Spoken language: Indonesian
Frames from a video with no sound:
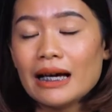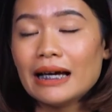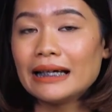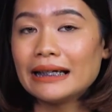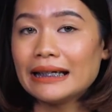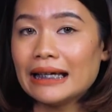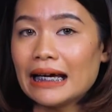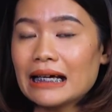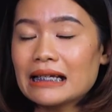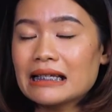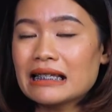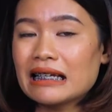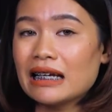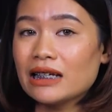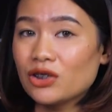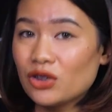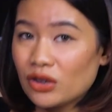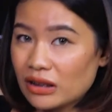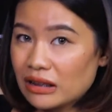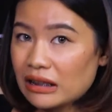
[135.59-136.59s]
Yang
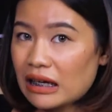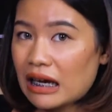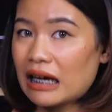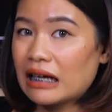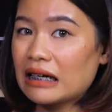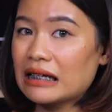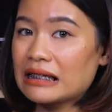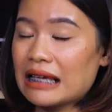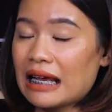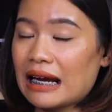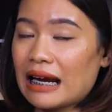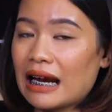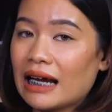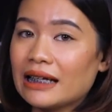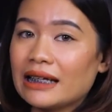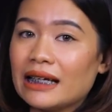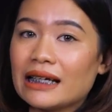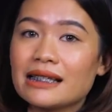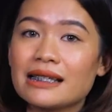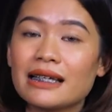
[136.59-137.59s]
selanjutnya, kesalahan
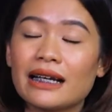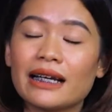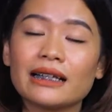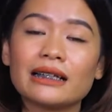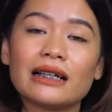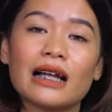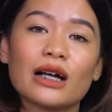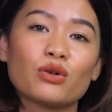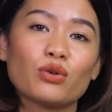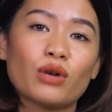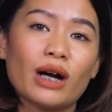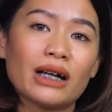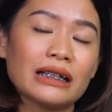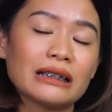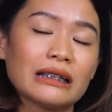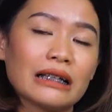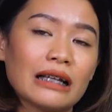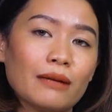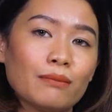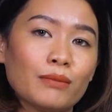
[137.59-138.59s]
yang sering dilakukan
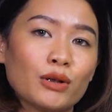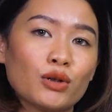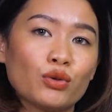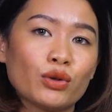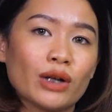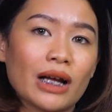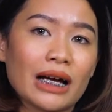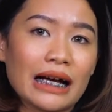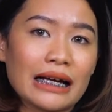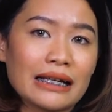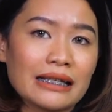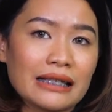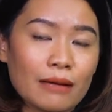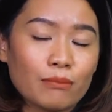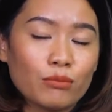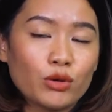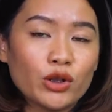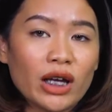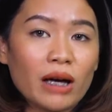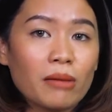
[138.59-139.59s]
adalah menggunakan
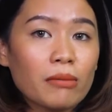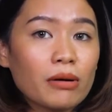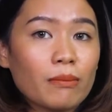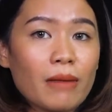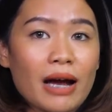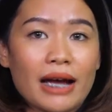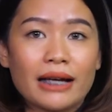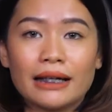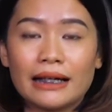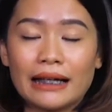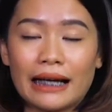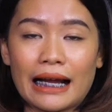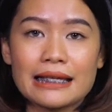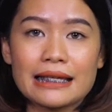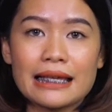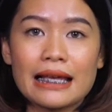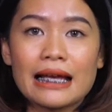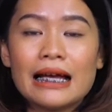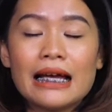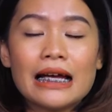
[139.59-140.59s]
sabun yang berbahan keras.
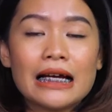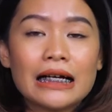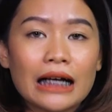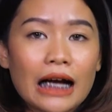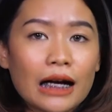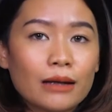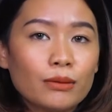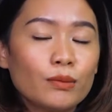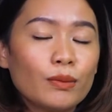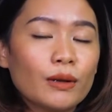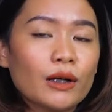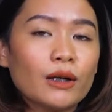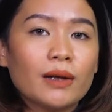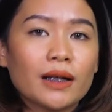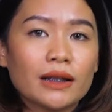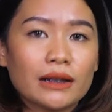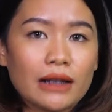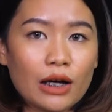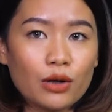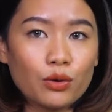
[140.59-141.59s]
Kamu perlu
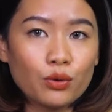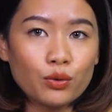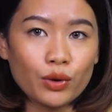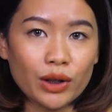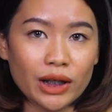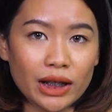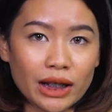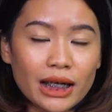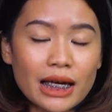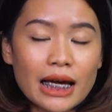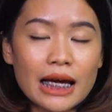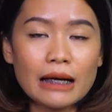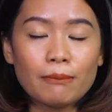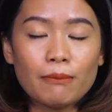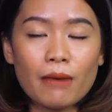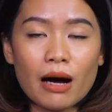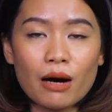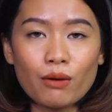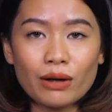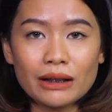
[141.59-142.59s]
mengetahui
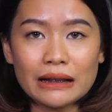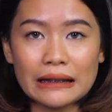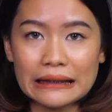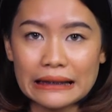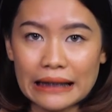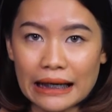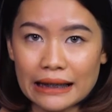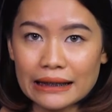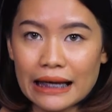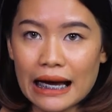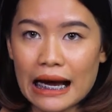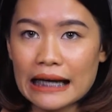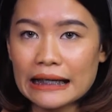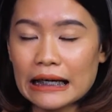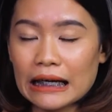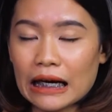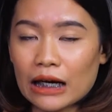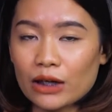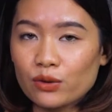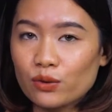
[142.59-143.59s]
bahwa ternyata
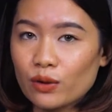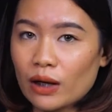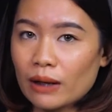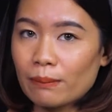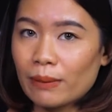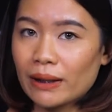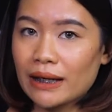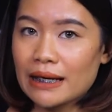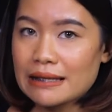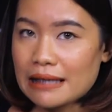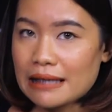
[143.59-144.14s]
ada kandungan pada